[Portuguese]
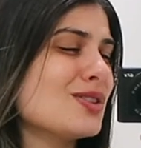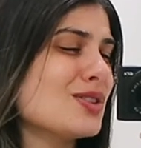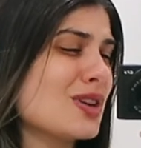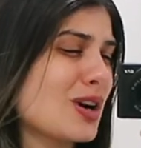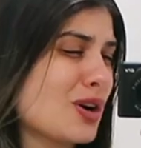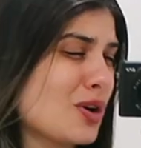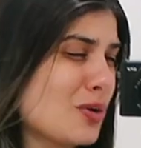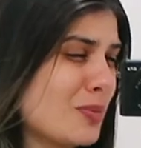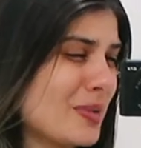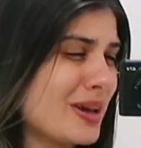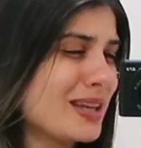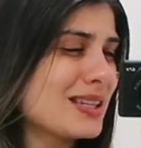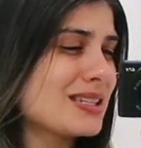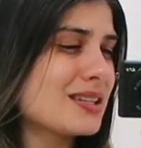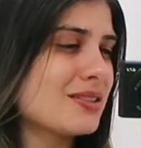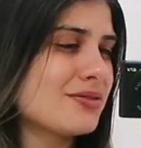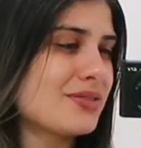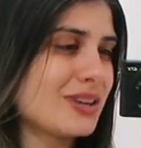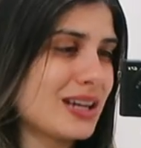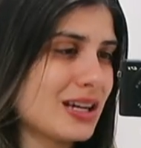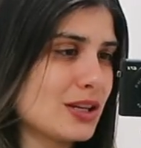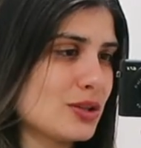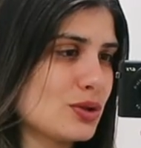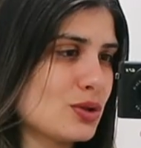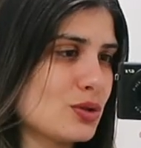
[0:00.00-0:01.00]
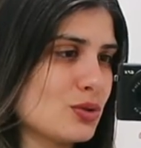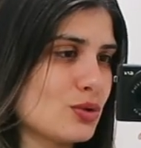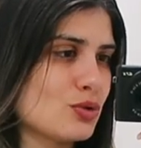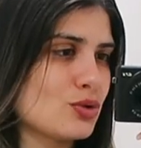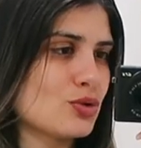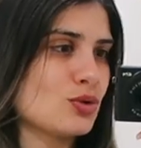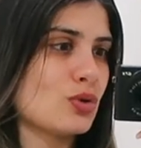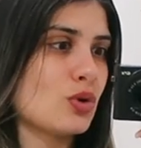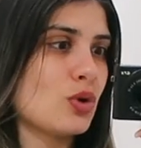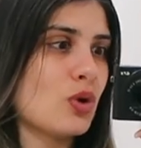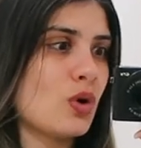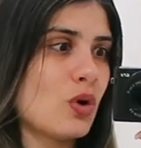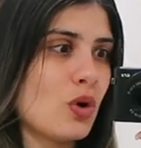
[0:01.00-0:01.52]
ele já começa a ficar
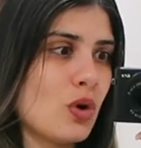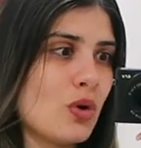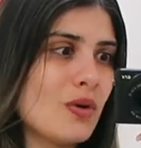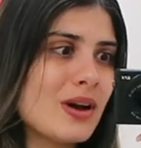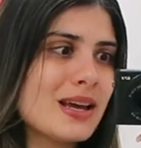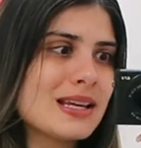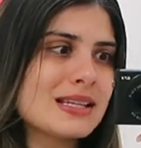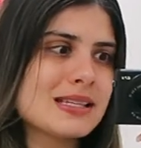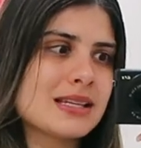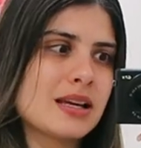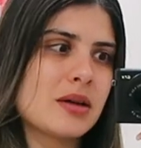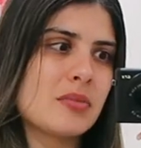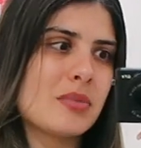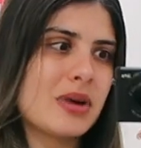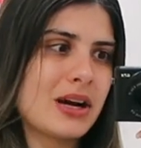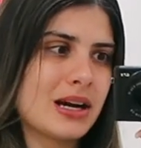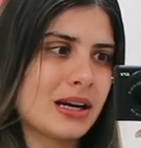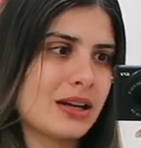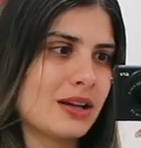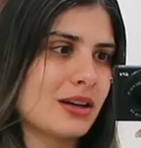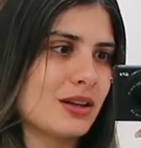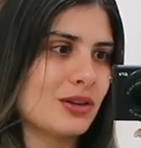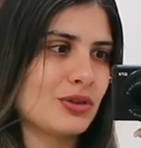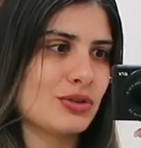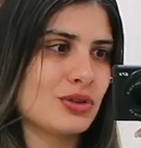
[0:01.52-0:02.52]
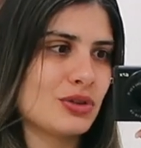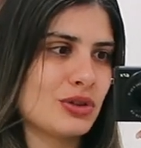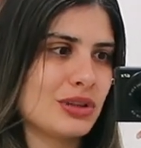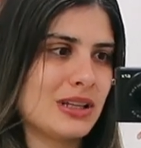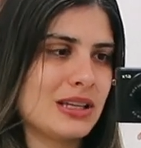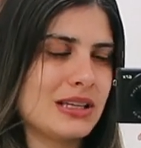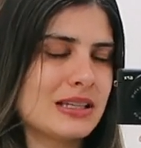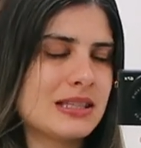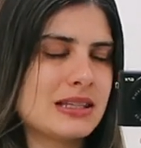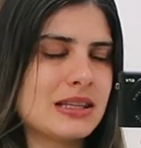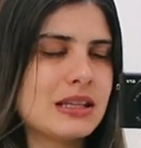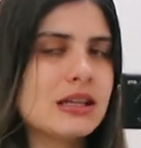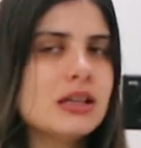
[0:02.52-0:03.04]
sujo. Com essa marca que eu tô
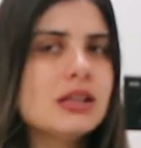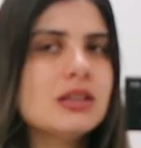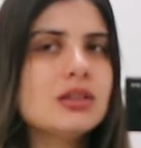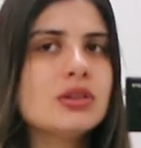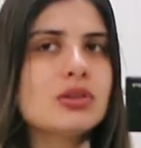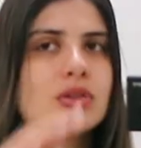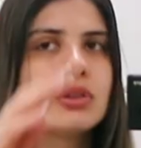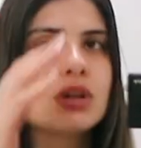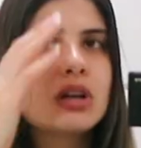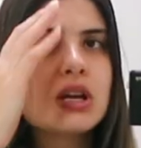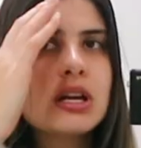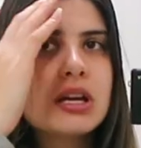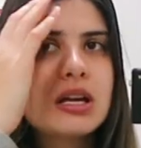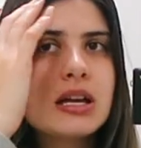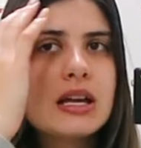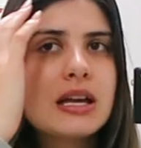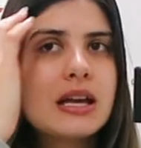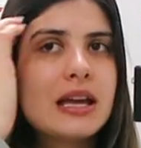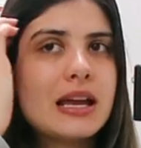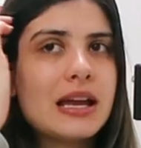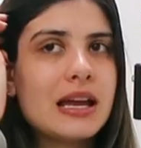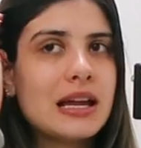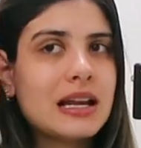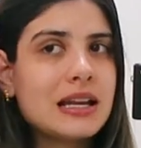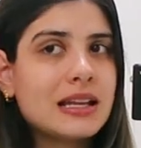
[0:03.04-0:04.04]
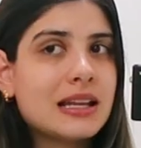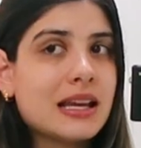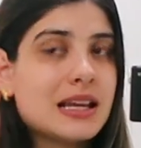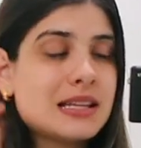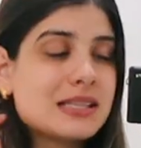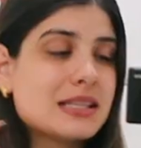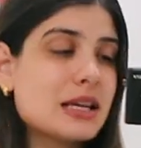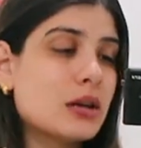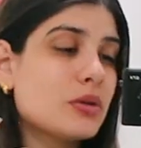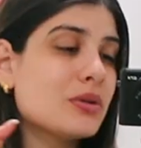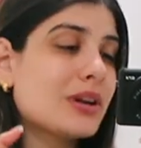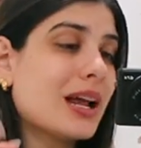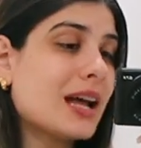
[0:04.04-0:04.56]
testando, ele tem
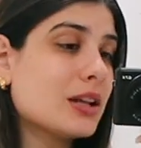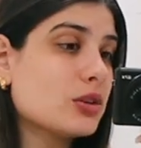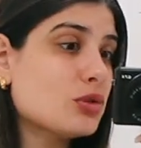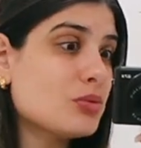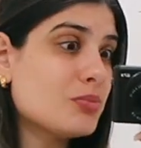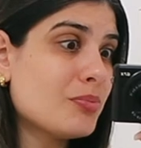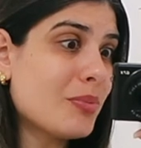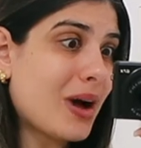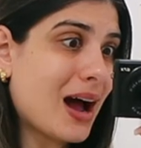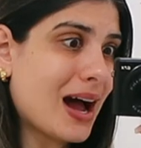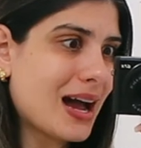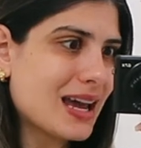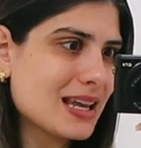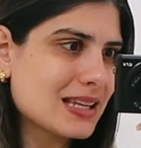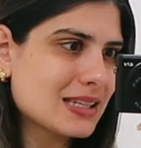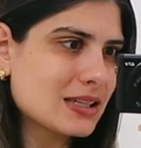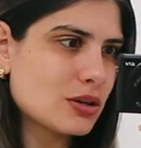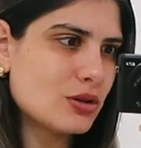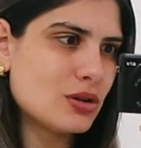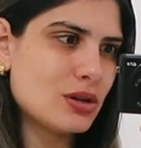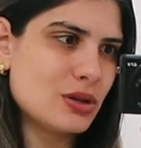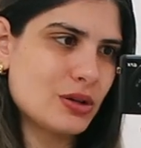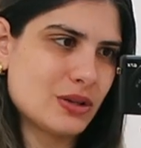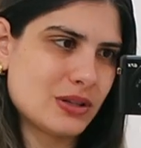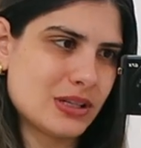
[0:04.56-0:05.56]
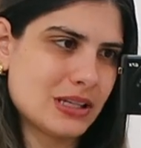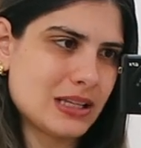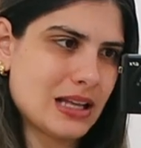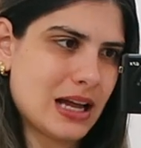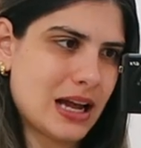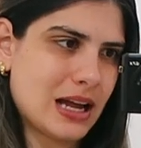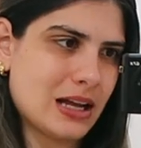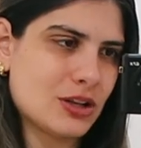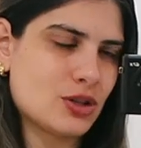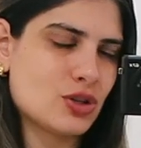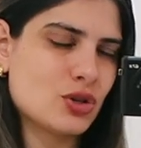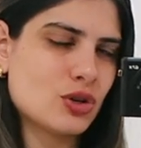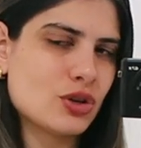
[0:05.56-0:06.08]
segurado mais a
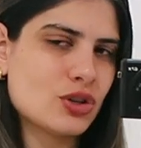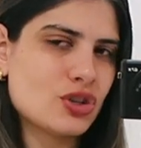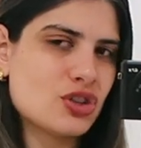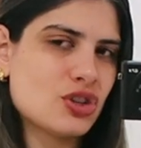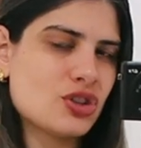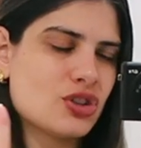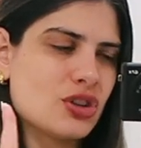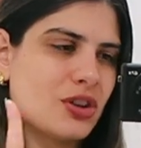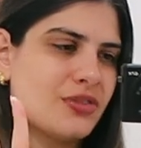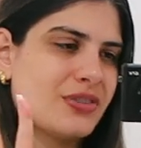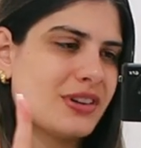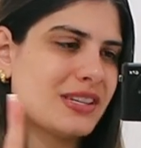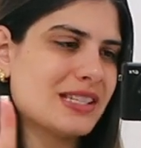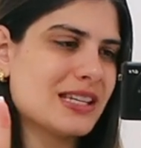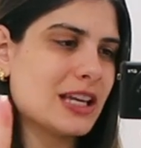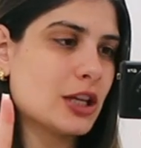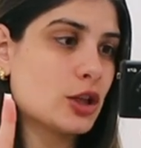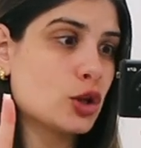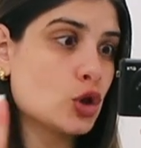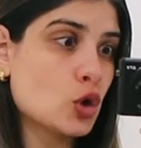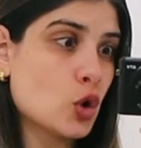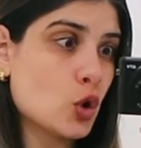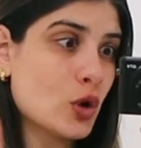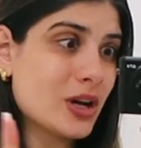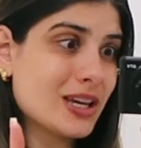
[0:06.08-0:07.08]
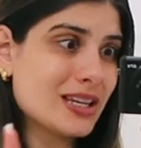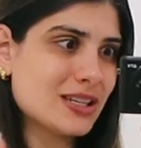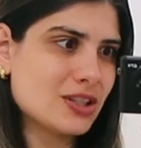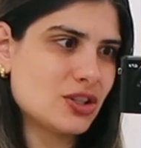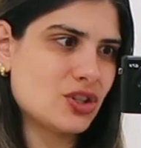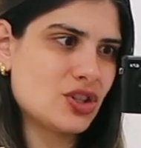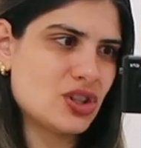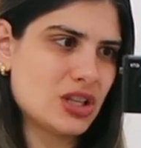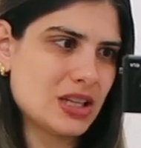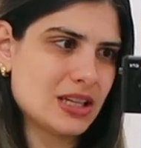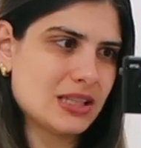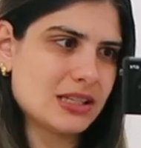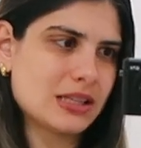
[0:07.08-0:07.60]
oleosidade. Hoje já fazia
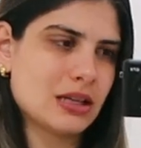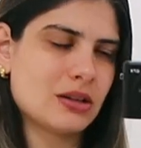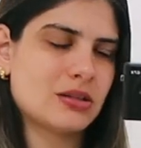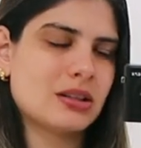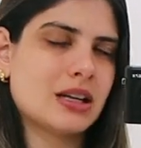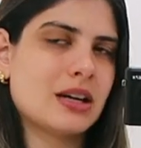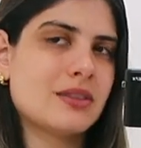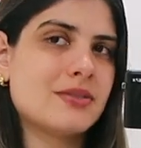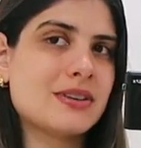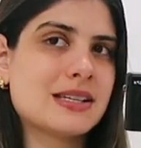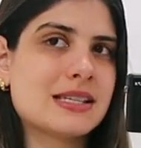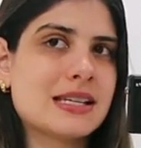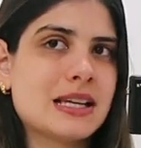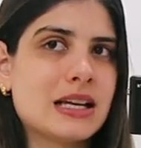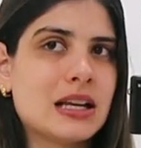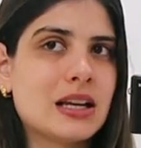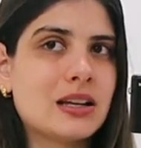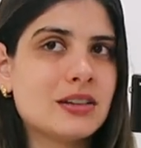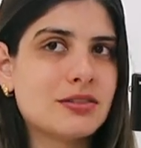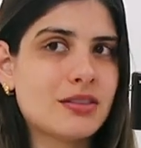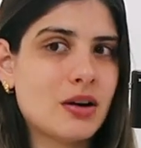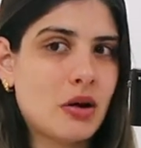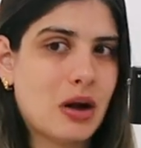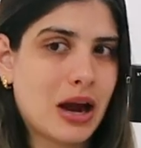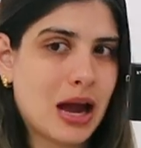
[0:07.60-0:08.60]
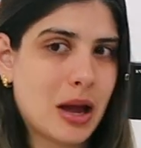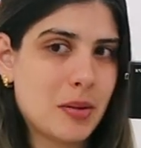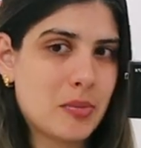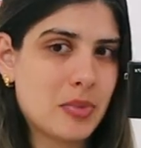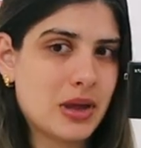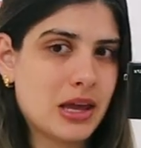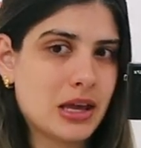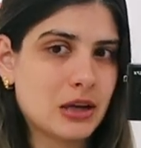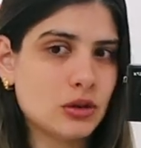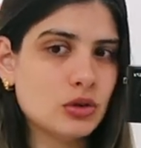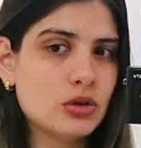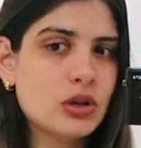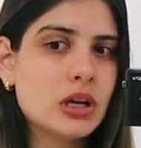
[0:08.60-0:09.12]
dois dias que eu tava sem lavar o
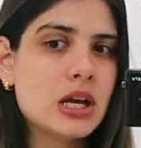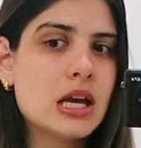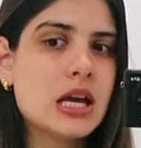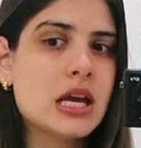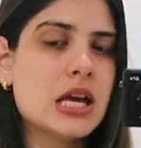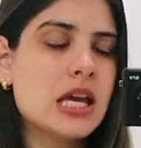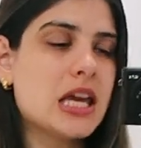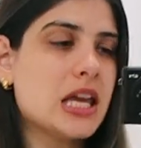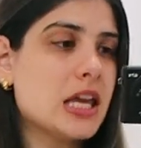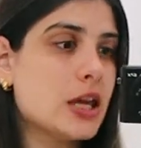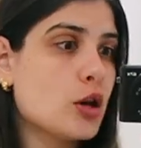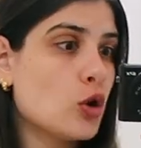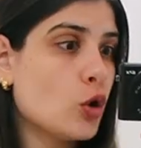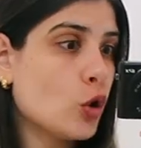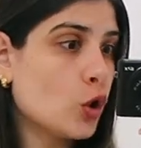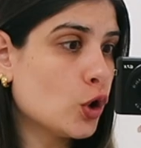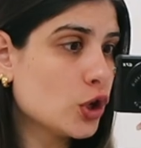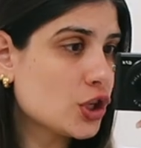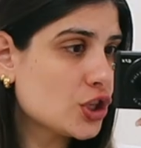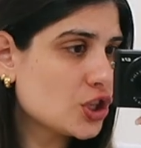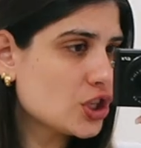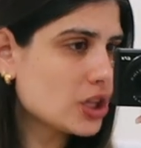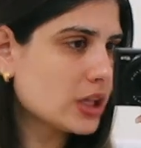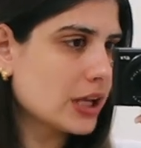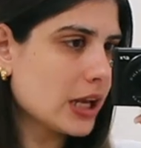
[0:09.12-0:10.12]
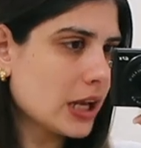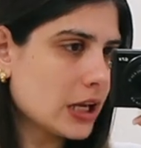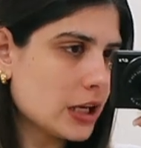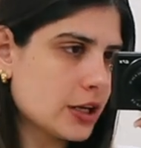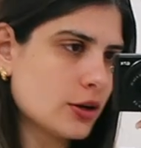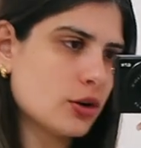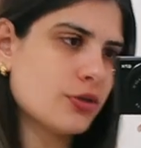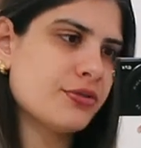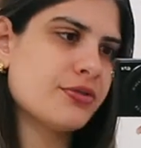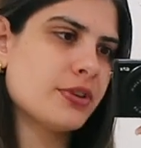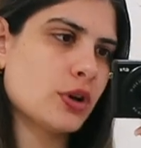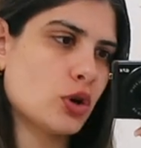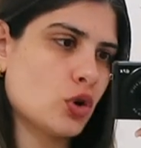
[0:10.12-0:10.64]
cabelo e hoje que
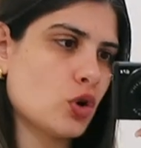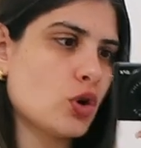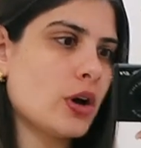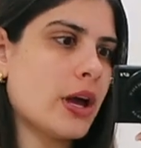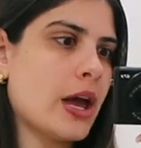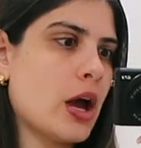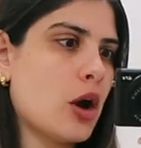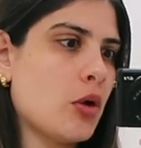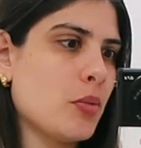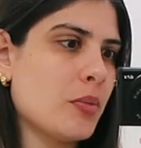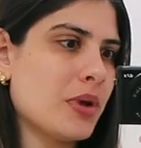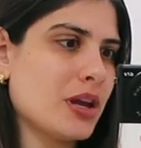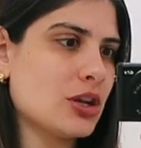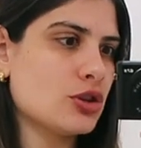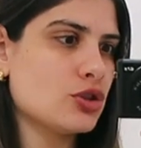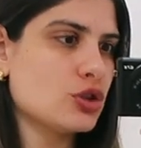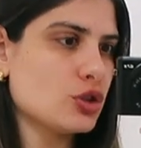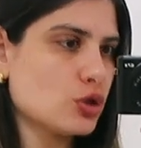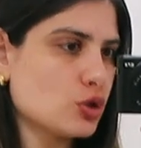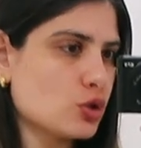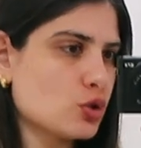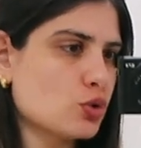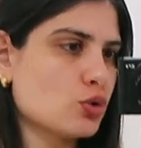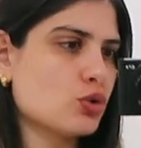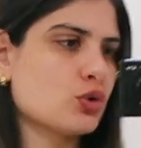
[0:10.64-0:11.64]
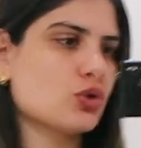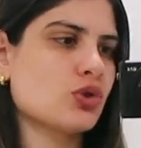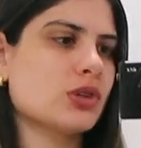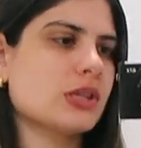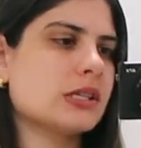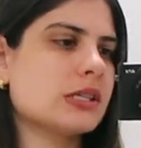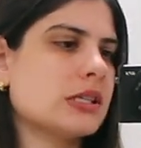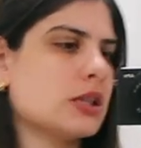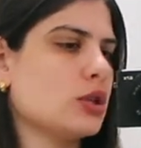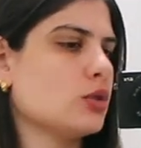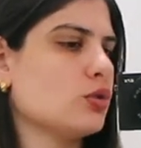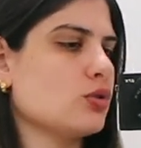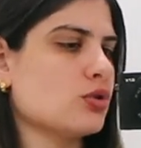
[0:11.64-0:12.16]
ele ficou realmente sujo,
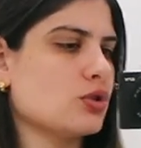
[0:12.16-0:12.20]
assim.